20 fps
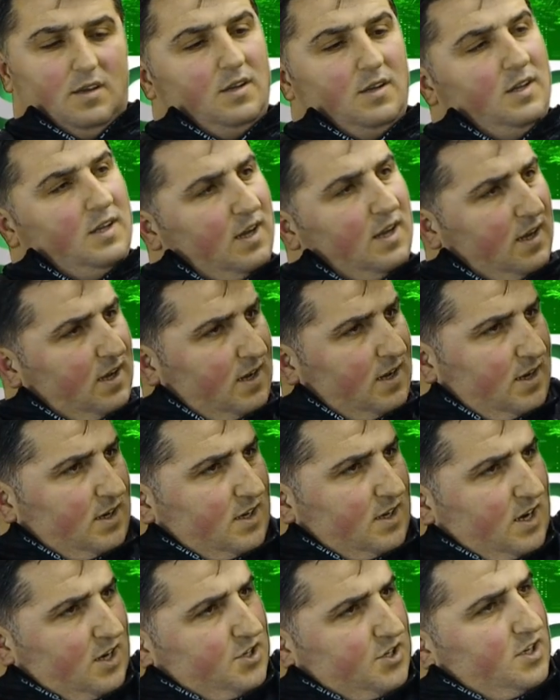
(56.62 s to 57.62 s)
ile
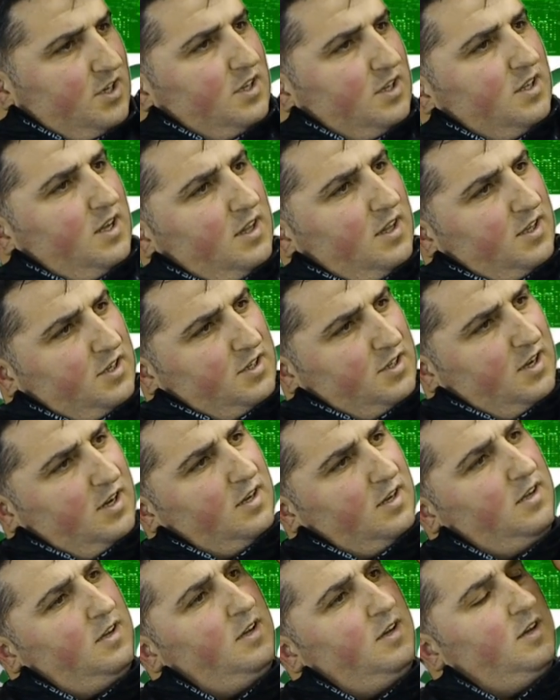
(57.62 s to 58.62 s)
karşılıklı anlaşarak
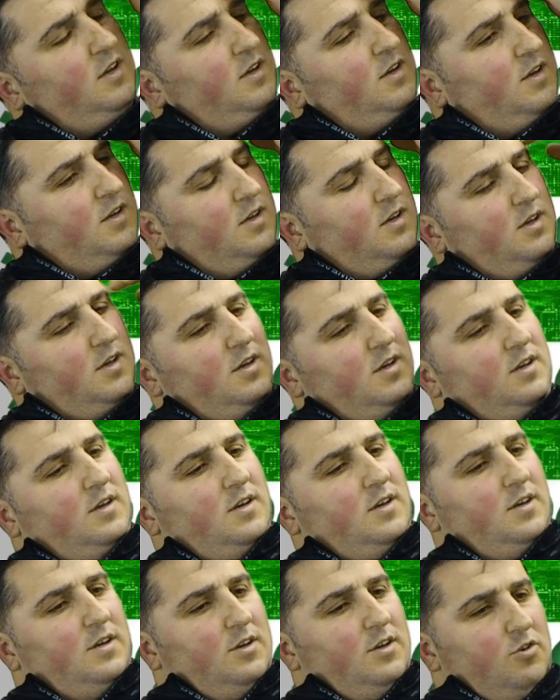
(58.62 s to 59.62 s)

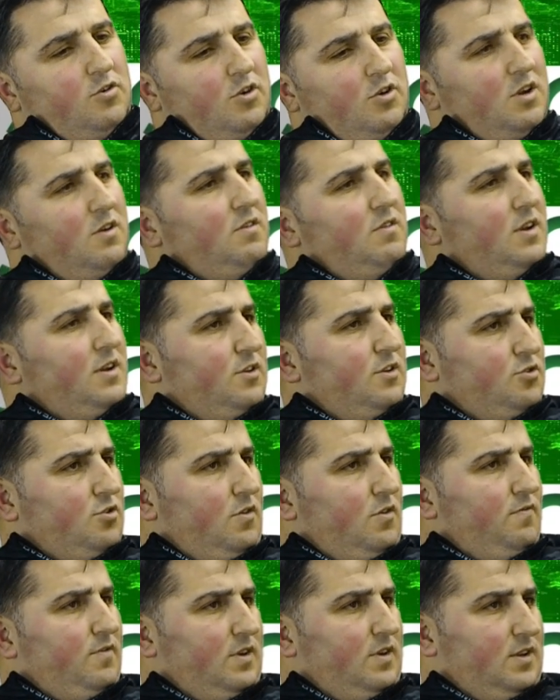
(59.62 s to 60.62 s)
e, görevlerine
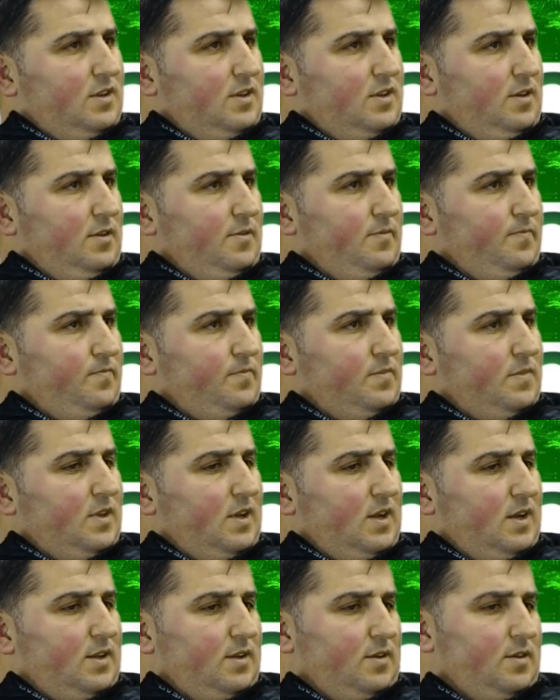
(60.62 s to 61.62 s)
son verildi.
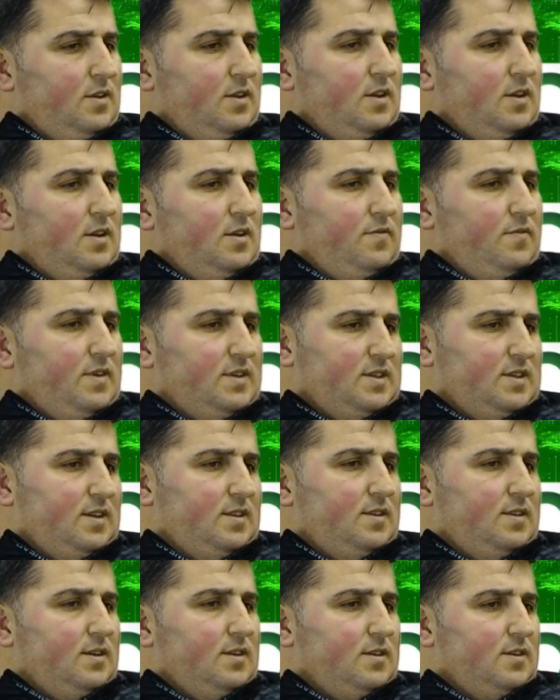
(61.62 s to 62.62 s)
Yani
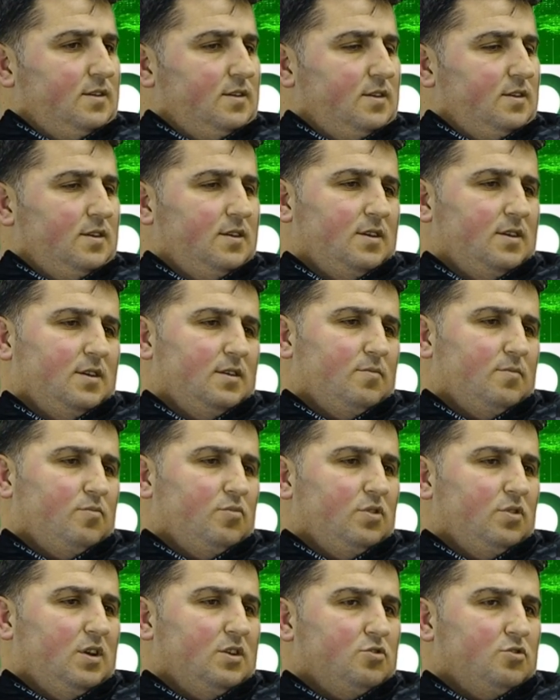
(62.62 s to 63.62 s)
feshettik. E,
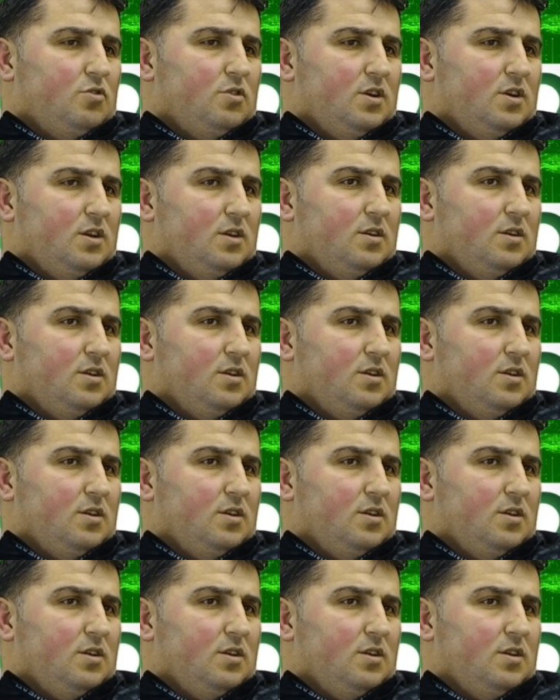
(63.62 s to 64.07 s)
bundan sonra e,